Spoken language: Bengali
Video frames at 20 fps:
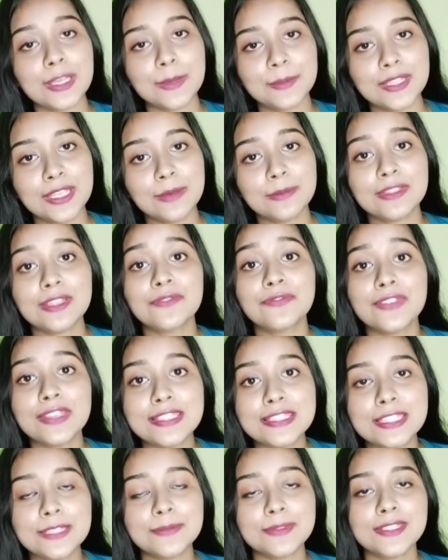সামনে আমাদের
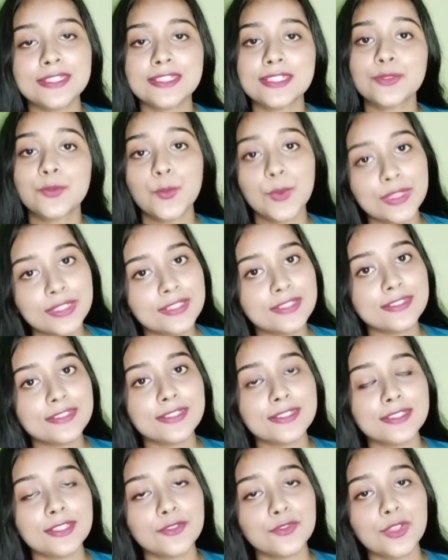ফেস্টিভ সিজন ওয়েডিং
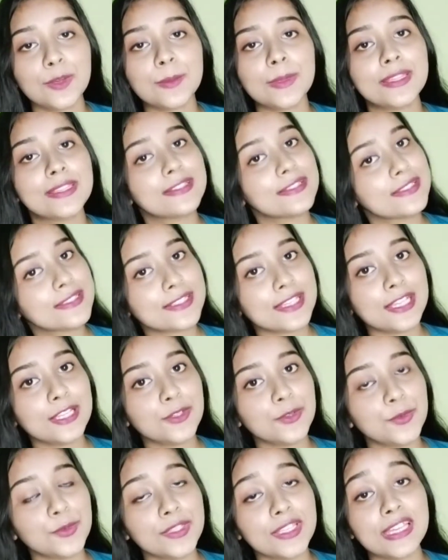সিজন তো আমরা হেয়ারস্টাইল
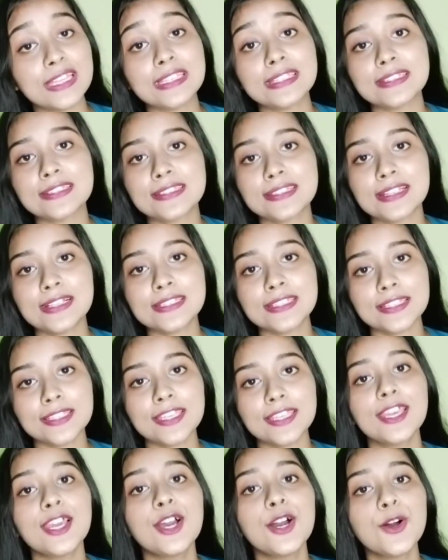করি আর
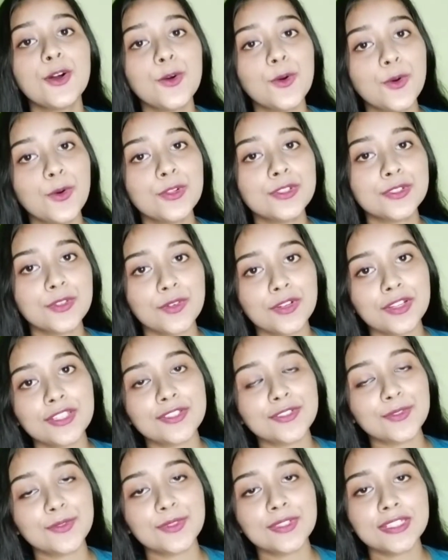হেয়ারস্টাইলটাকে হোল্ড
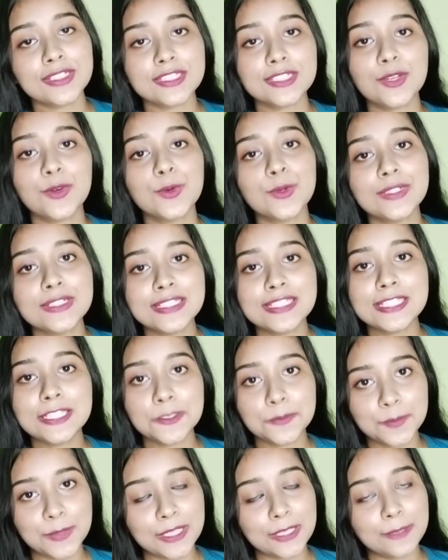করার জন্য একটা হোল্ডিং
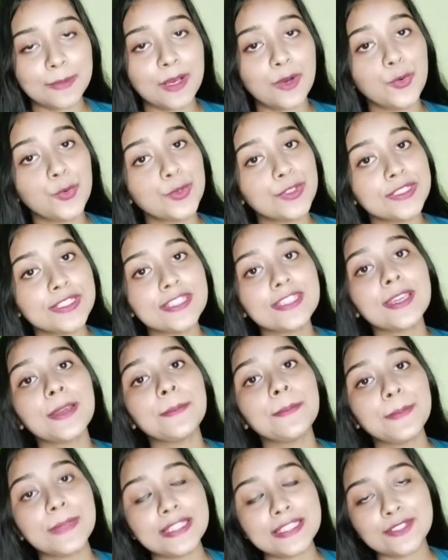স্প্রে বা হোল্ডিং
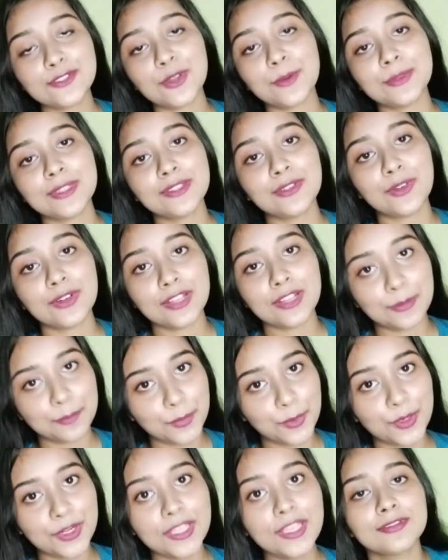মিস্ট আমাদের দরকার
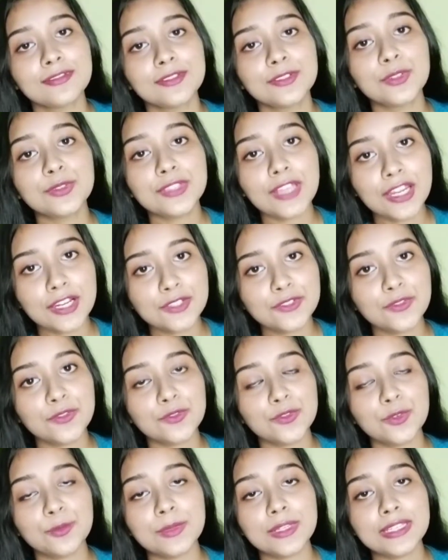পড়ে তো তার
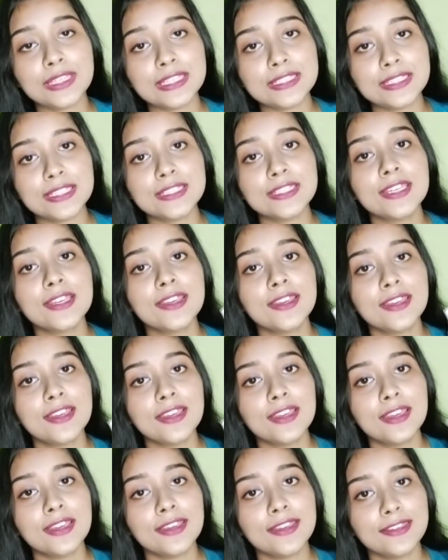জন্য তোমরা কিটেন
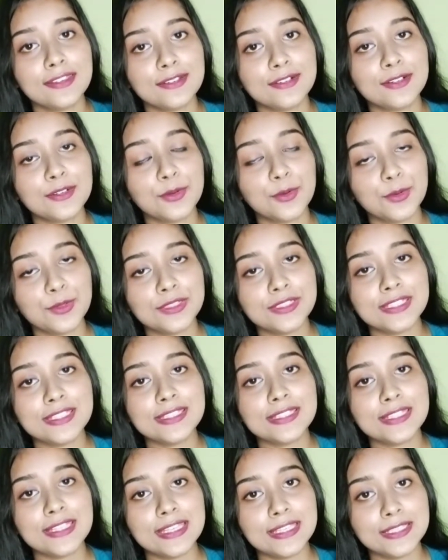হেয়ার
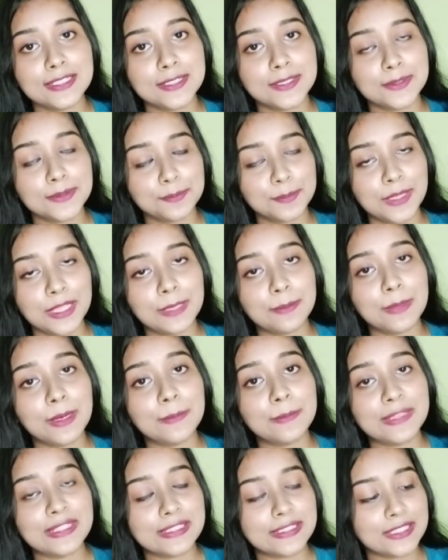হোল্ডিং এই স্প্রে
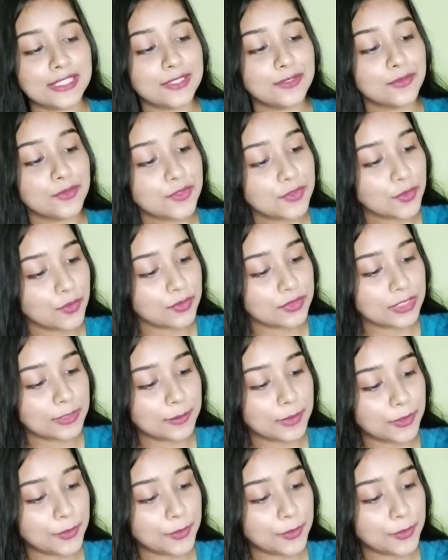বা মিস্টটা ইউজ করতে